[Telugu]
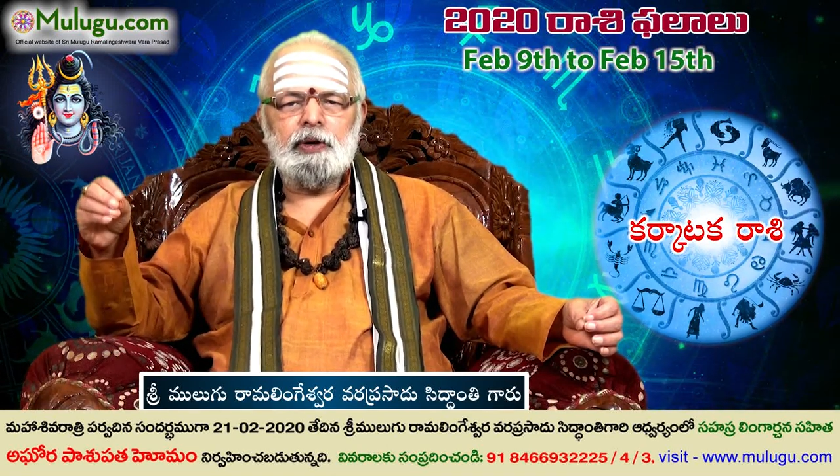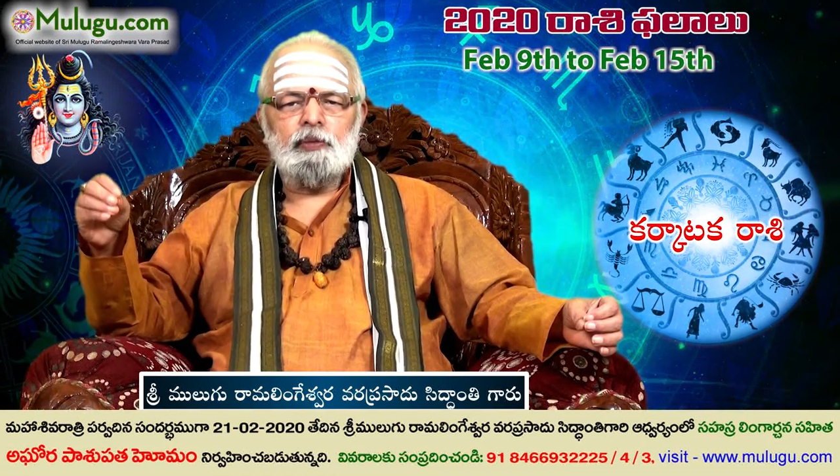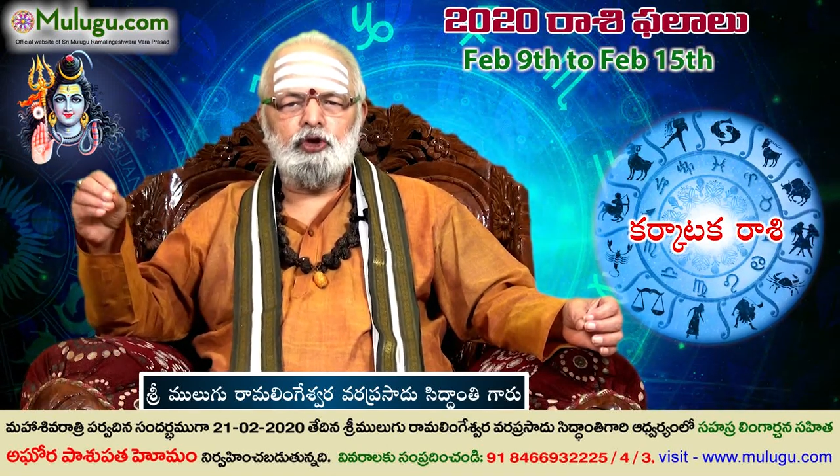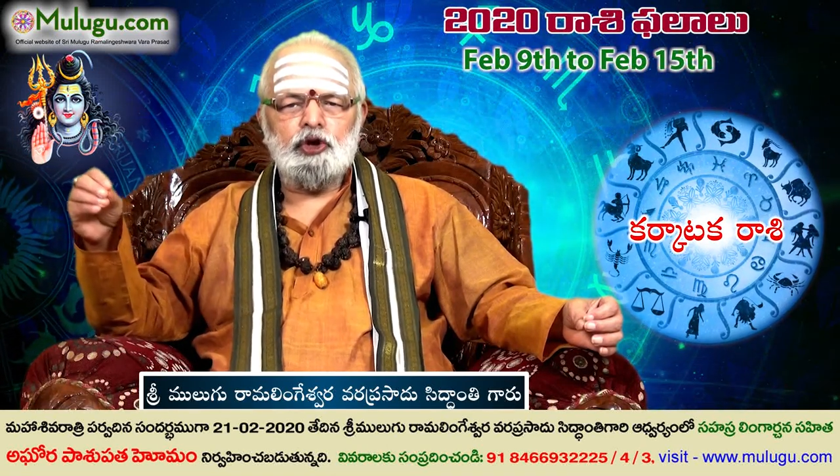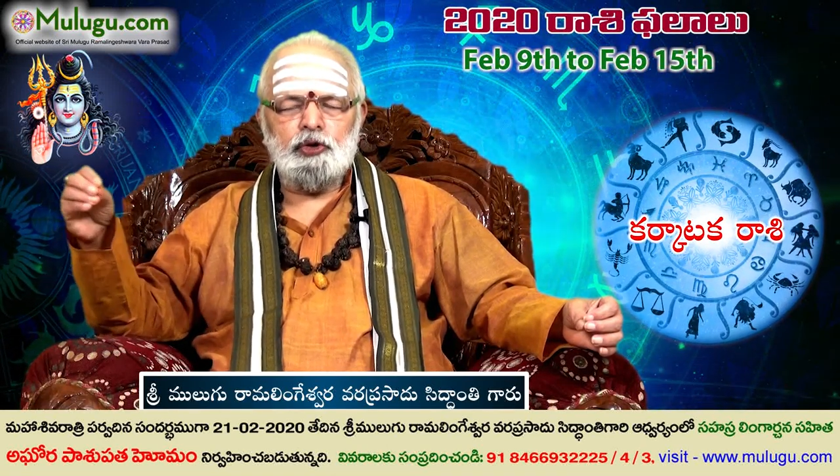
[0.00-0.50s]

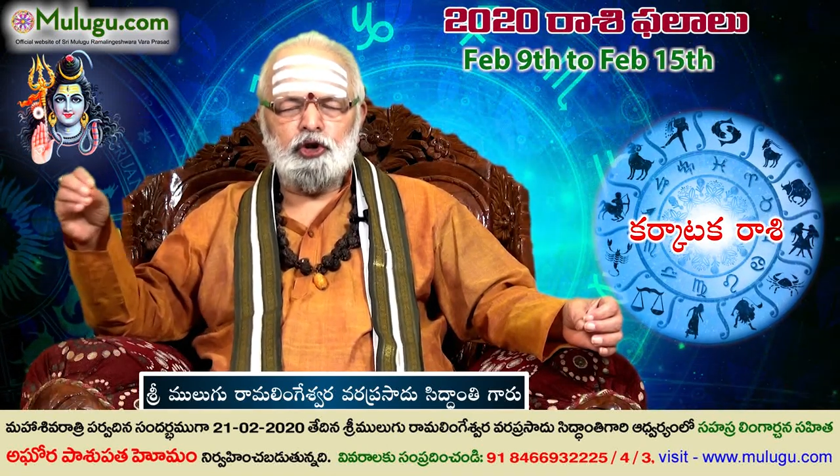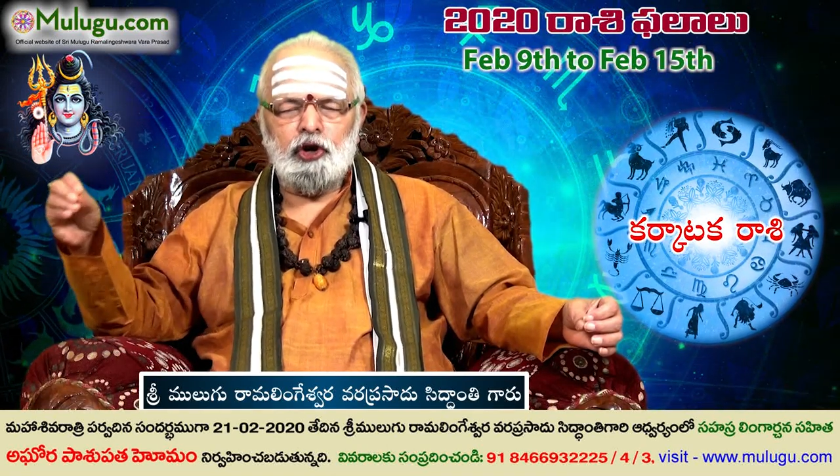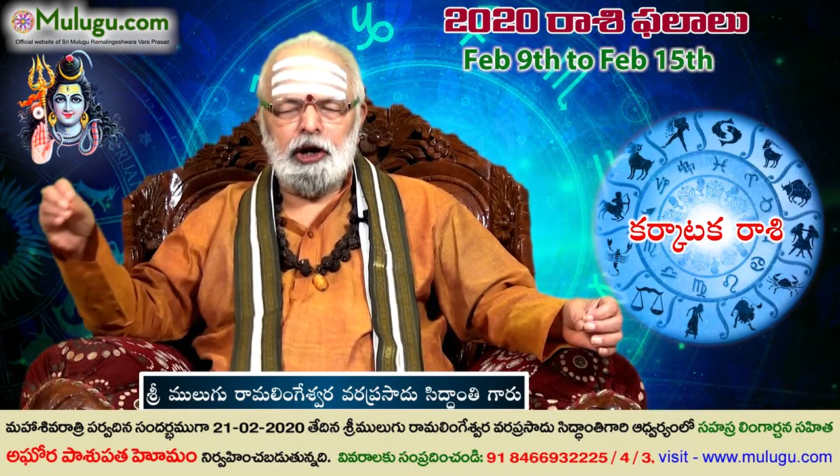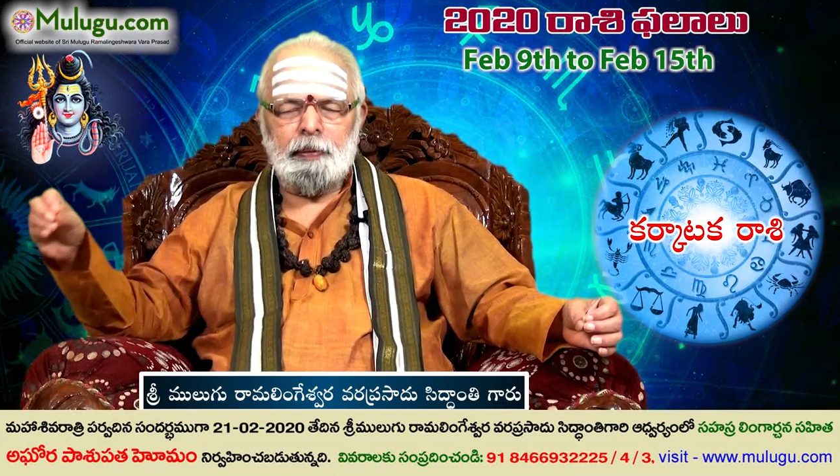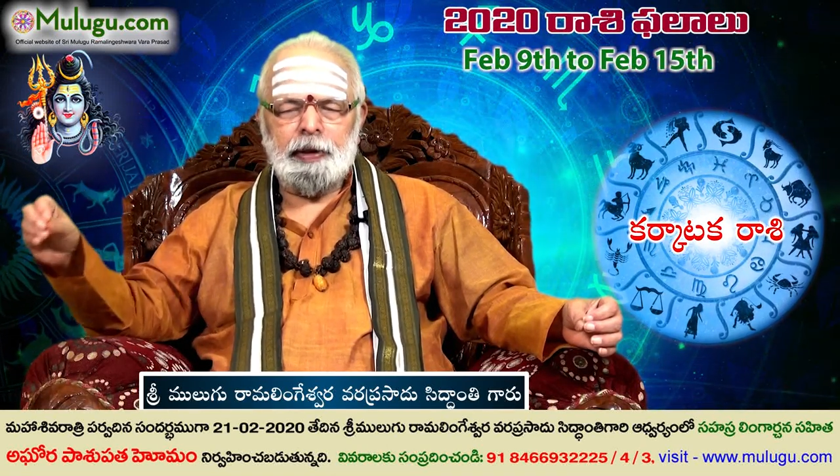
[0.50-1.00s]
వృత్తి
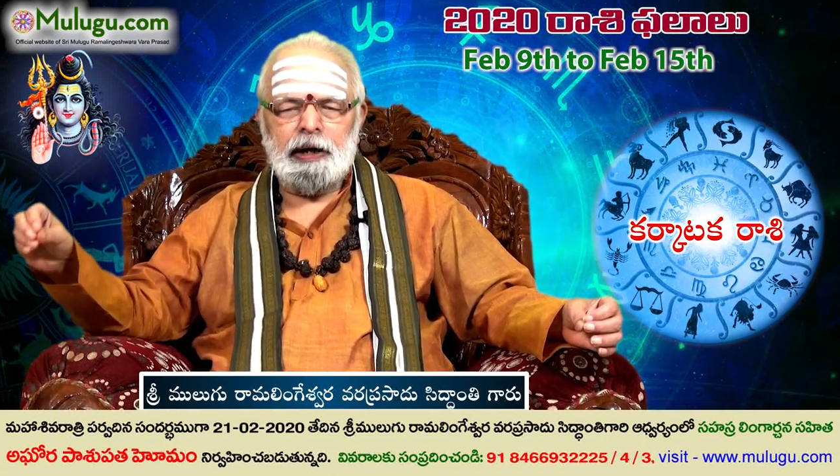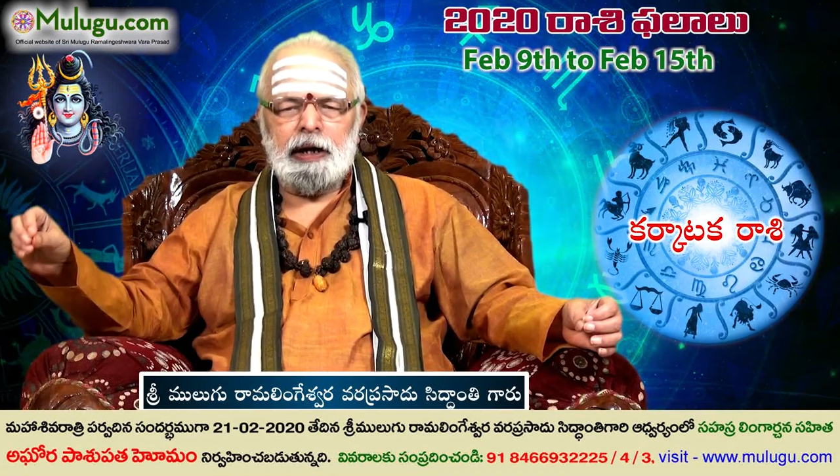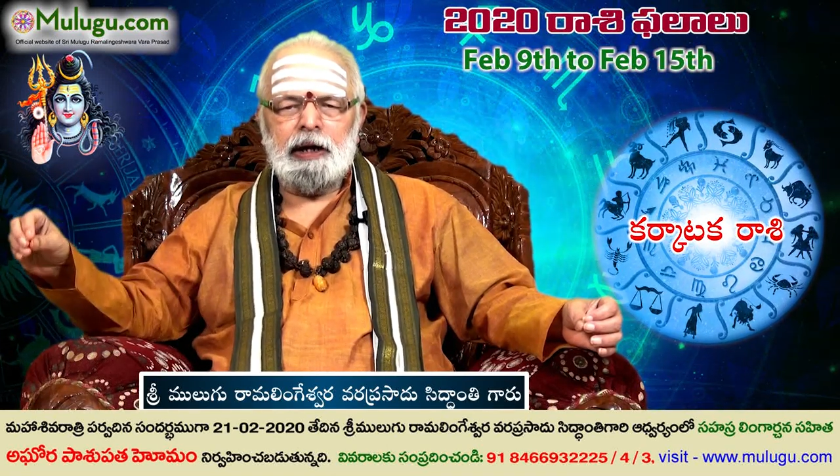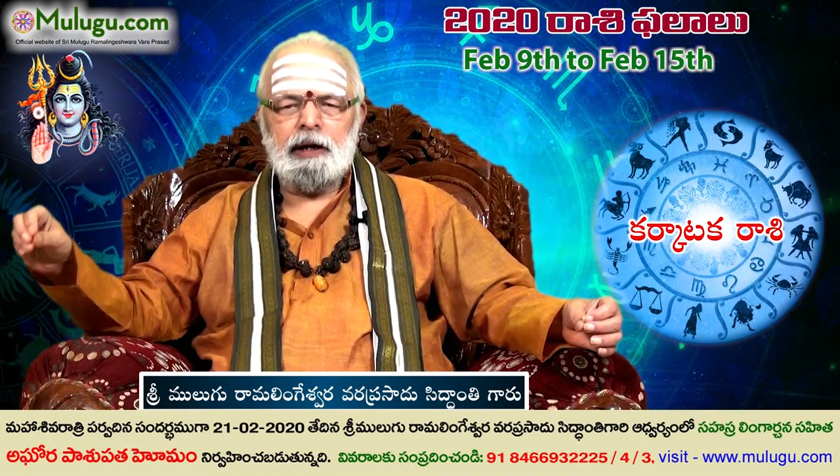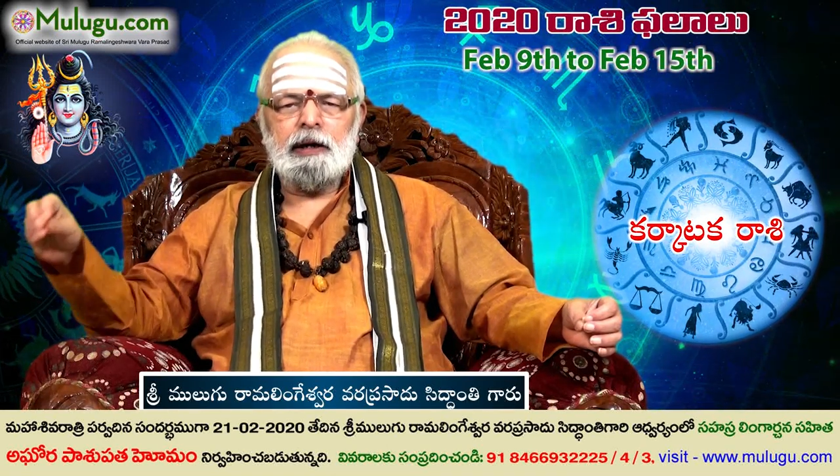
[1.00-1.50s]
ఉద్యోగాల పరంగా
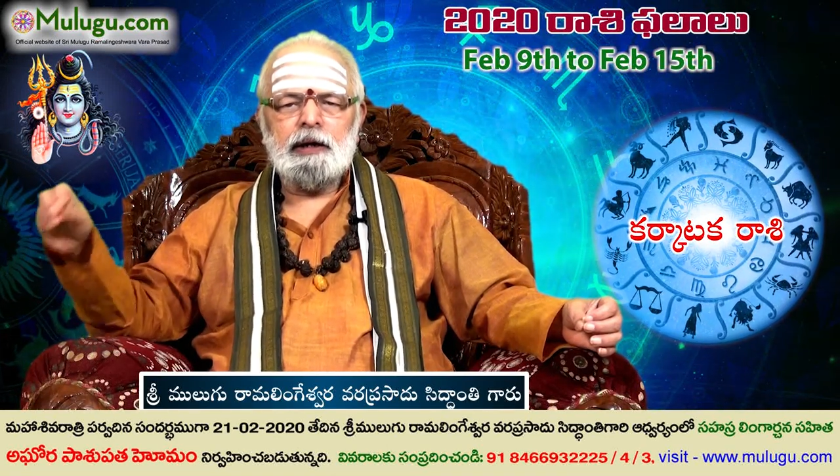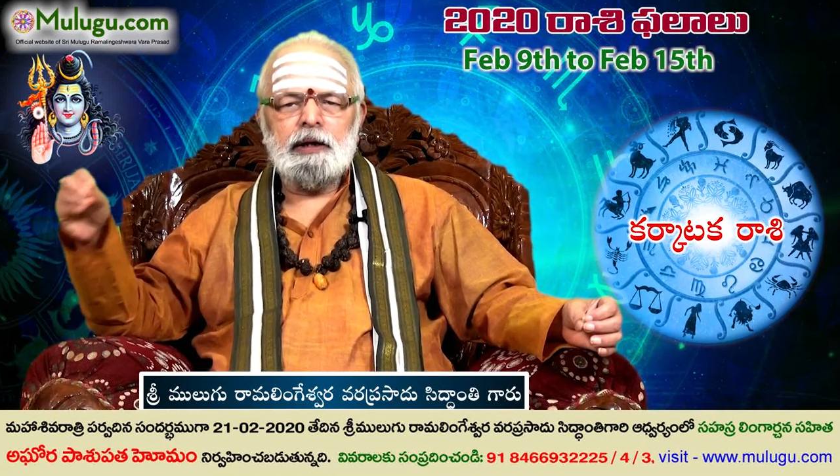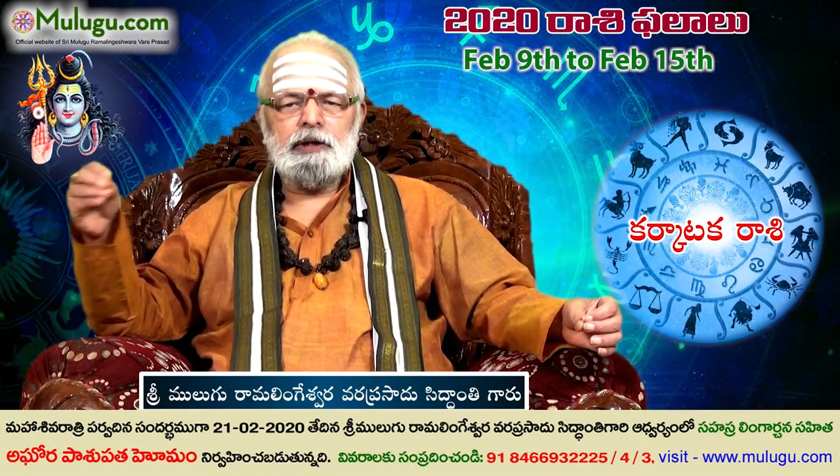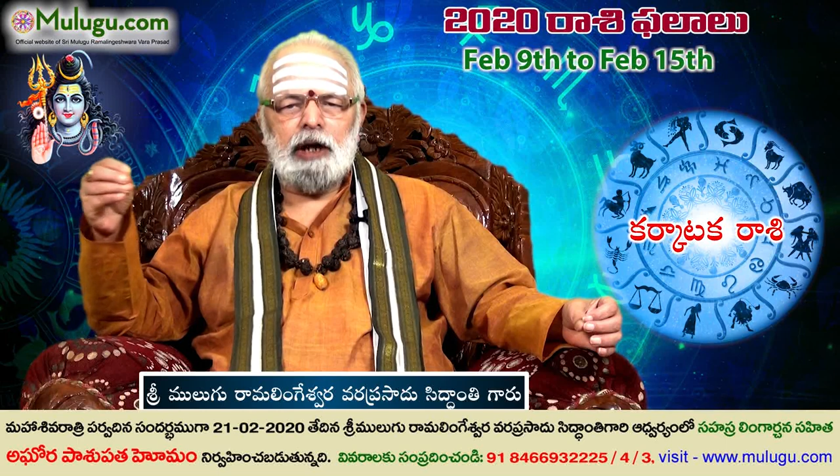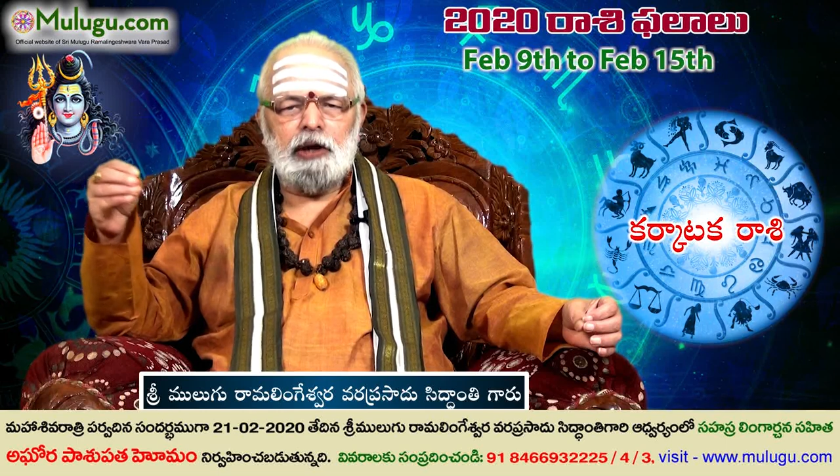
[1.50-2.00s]

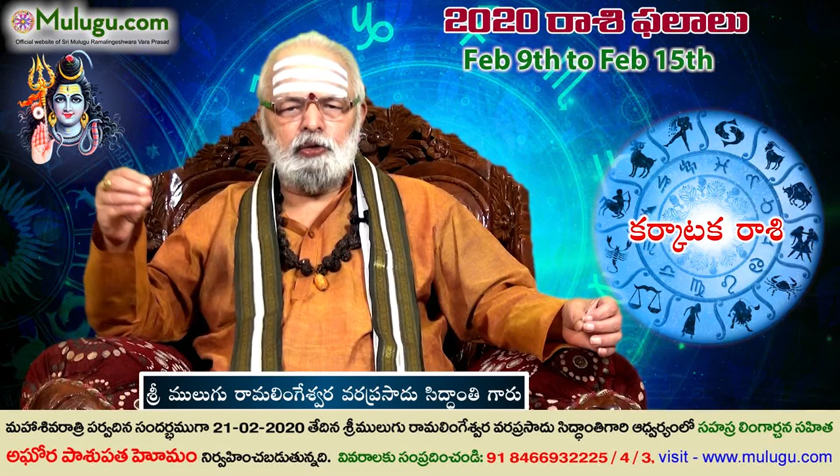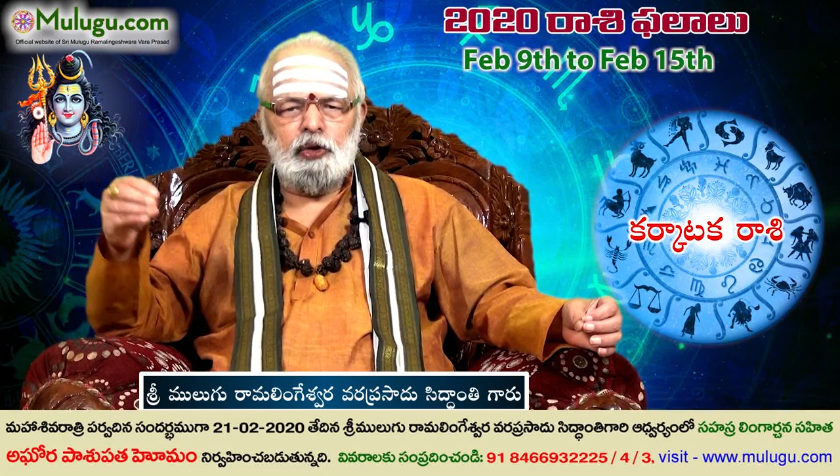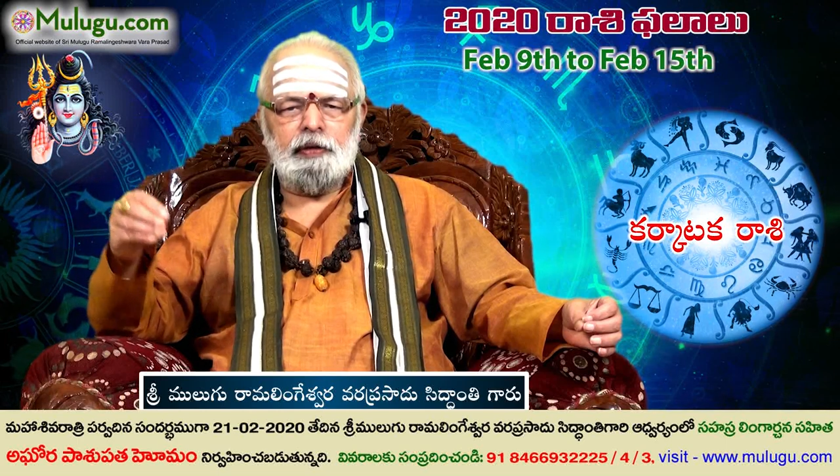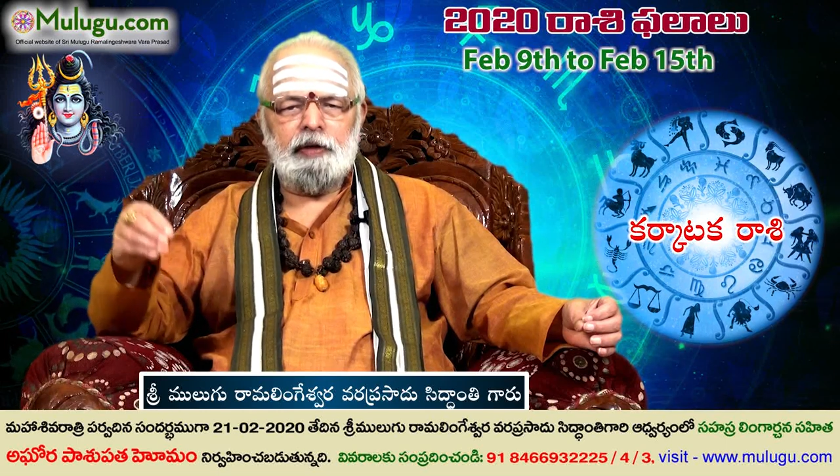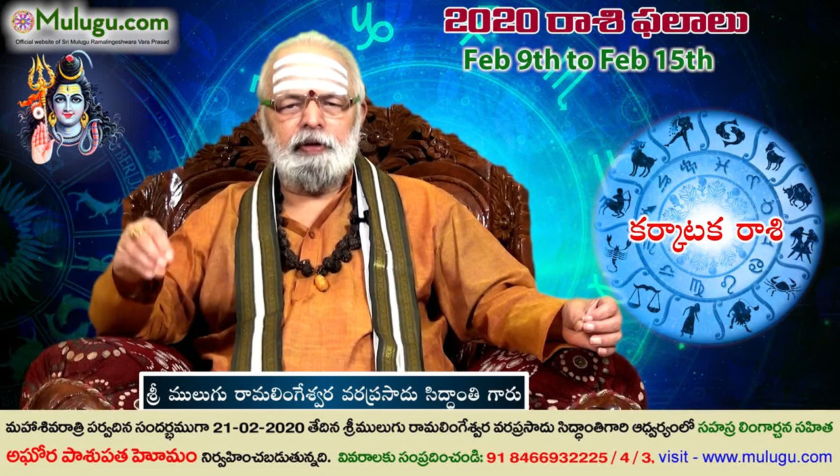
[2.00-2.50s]
సానుకూలమైన